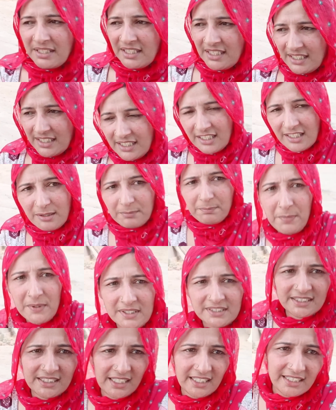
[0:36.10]
एक
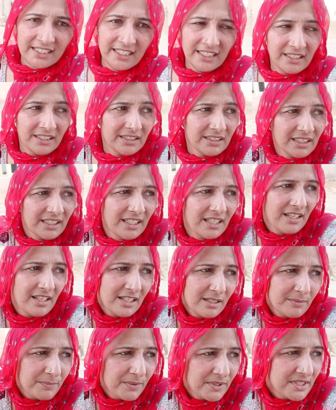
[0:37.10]
पास है खेत है
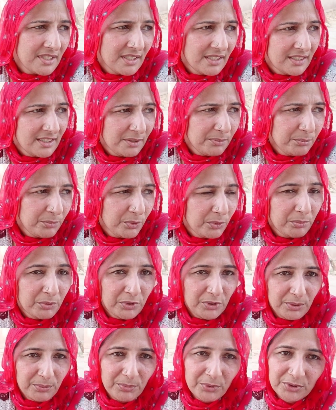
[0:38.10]
एक पास है टिब्बो वो
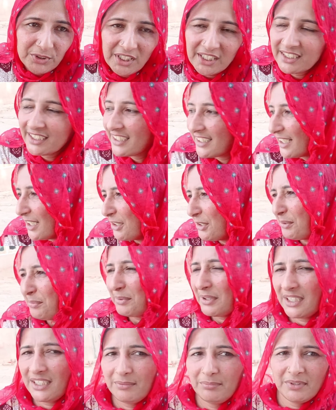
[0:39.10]
टिब्बो थान दिखाएड़ो
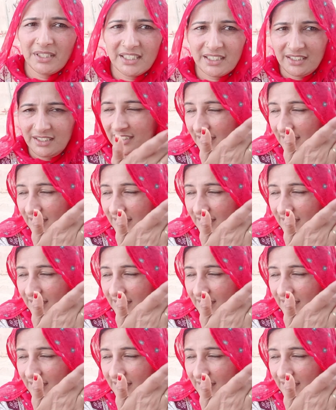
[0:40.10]
भी मारे